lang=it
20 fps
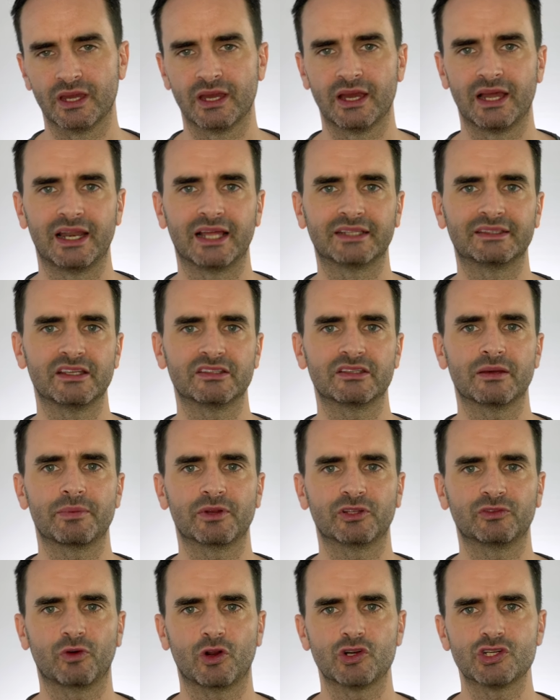L'attesa per
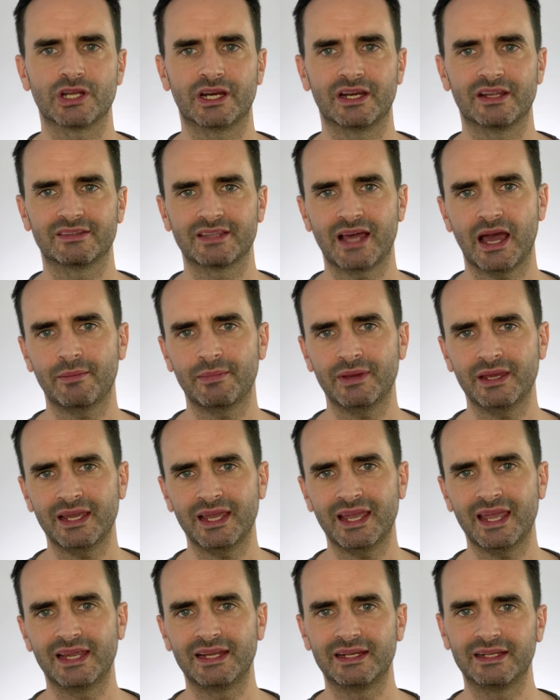svolgere l'esame
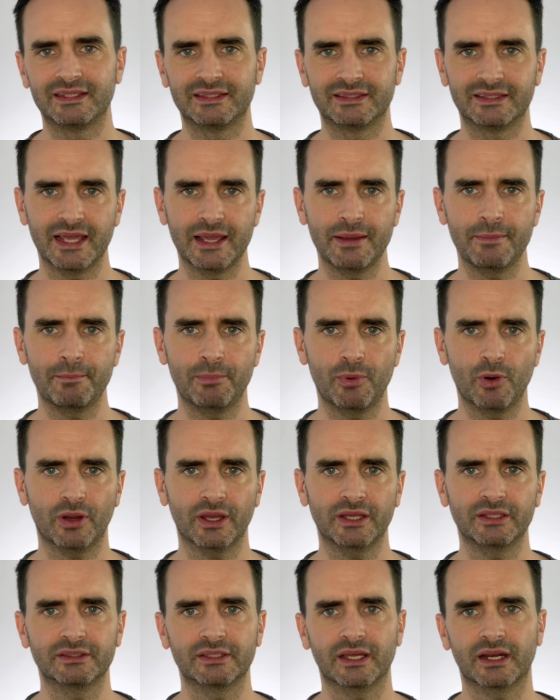è il tempo che
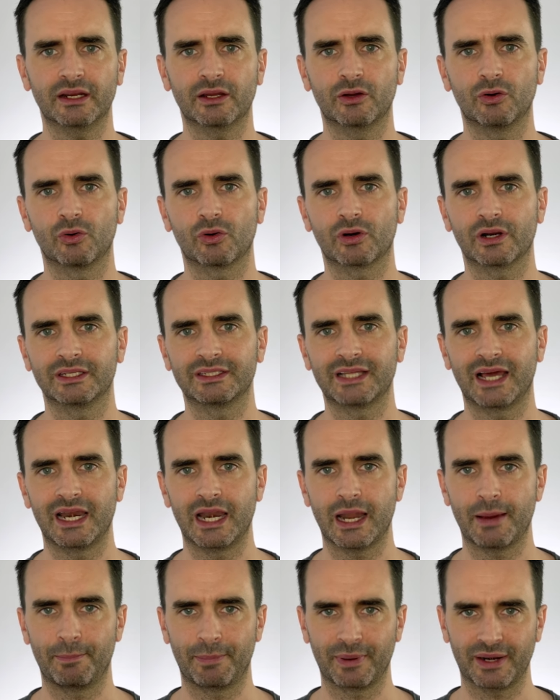intercorre
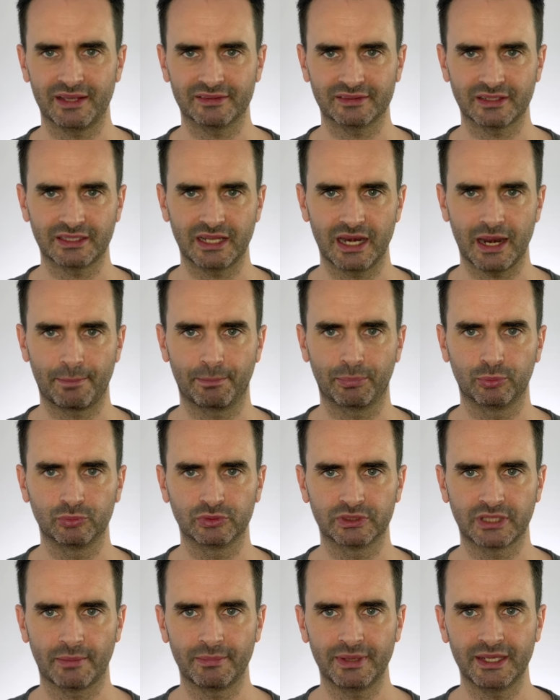dalla presa
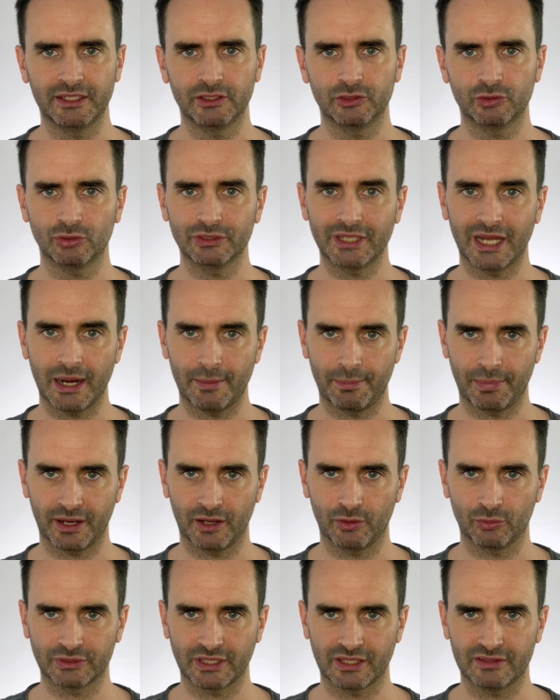dell'appuntamento, dalla
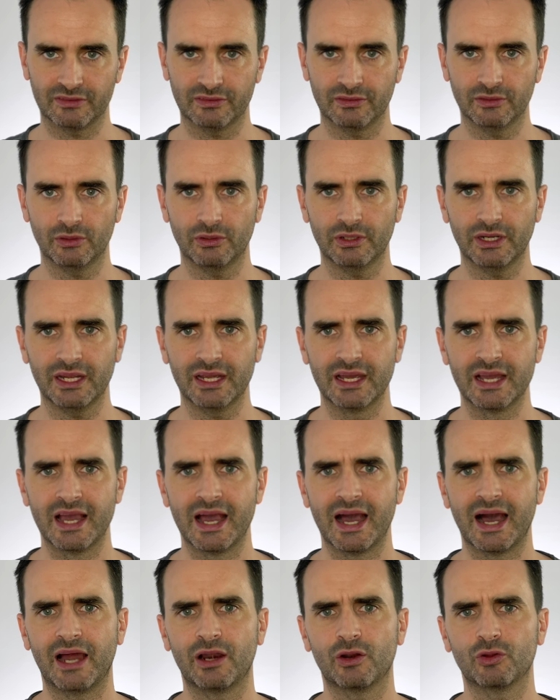prenotazione,
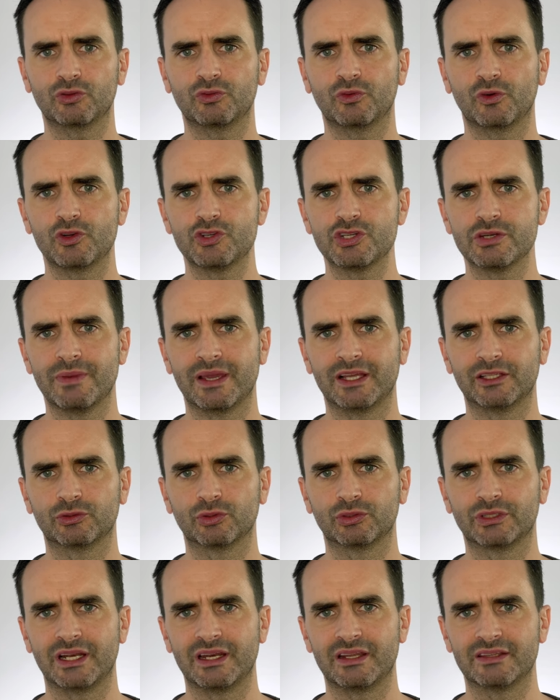allo svolgimento
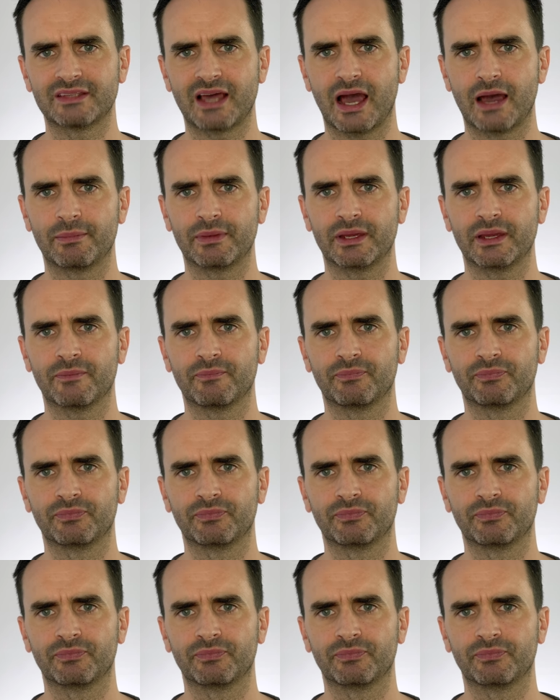dell'esame,